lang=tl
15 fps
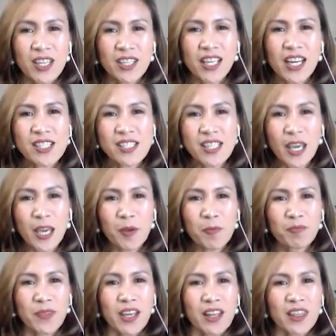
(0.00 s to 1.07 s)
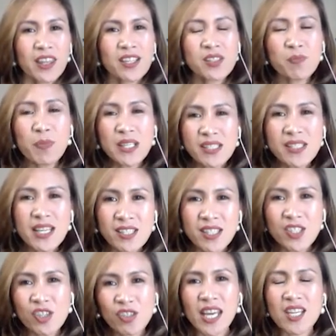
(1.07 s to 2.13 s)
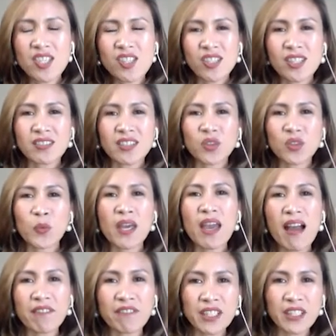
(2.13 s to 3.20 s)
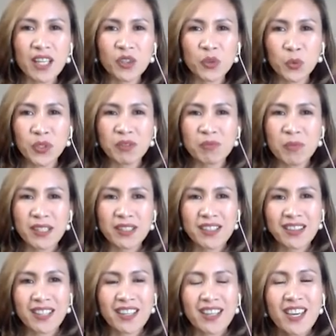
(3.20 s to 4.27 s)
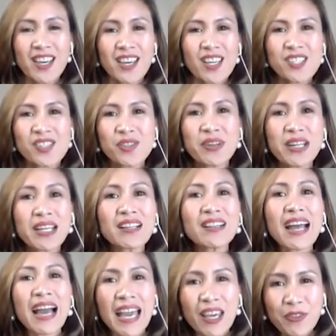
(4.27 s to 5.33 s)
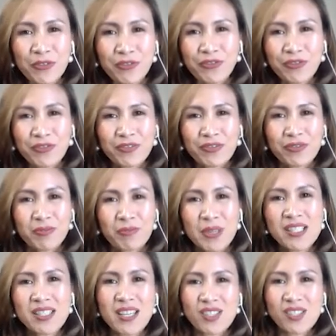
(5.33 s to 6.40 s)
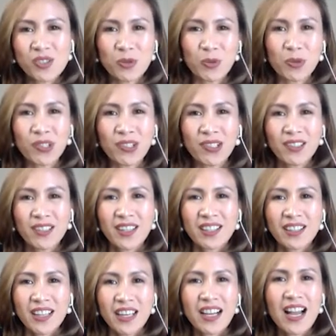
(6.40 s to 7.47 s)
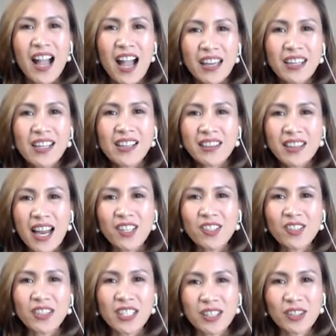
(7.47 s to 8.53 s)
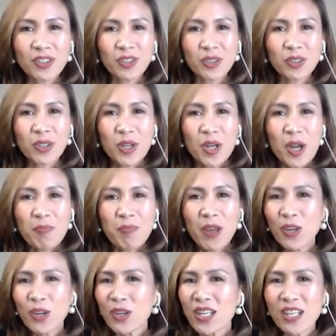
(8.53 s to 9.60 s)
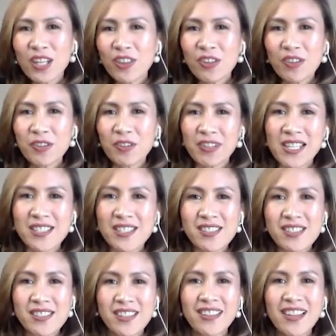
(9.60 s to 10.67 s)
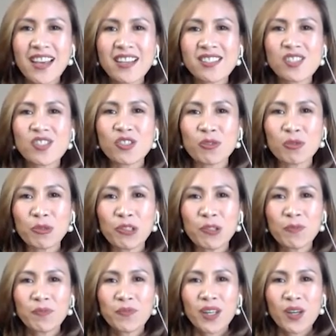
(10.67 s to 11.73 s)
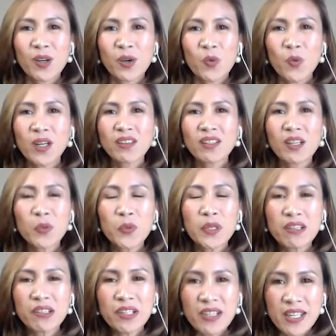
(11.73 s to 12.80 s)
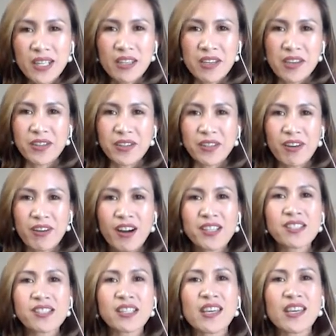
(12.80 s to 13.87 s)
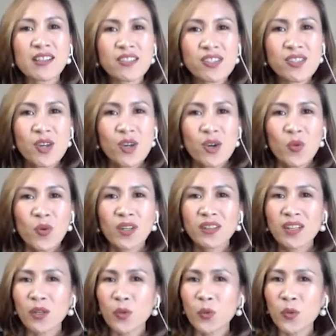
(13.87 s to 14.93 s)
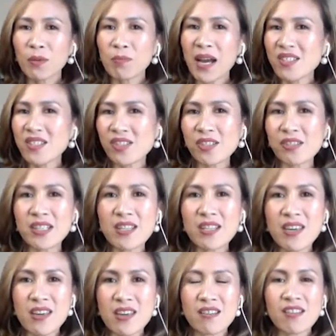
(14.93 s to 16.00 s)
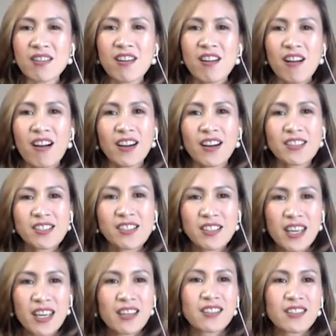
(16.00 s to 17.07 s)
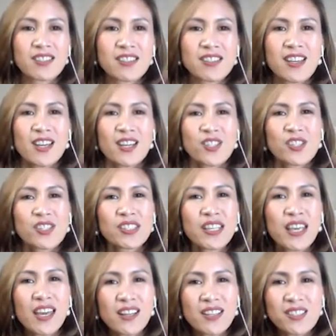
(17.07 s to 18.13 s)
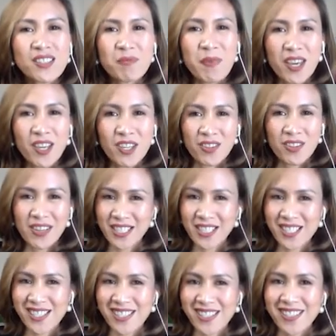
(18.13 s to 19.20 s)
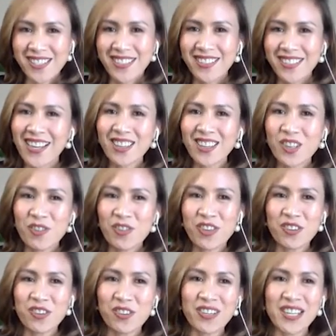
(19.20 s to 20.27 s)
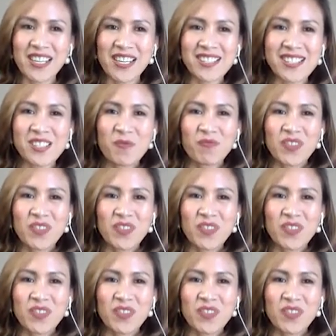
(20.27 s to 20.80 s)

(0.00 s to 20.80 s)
Kasi this business education that we have in network marketing is real life business school Nag-aaral tayo dito, pero hindi theories, unlike sa school. What are we learning here Our skills. What are we mastering here Our skills. Skills make you rich, not theories.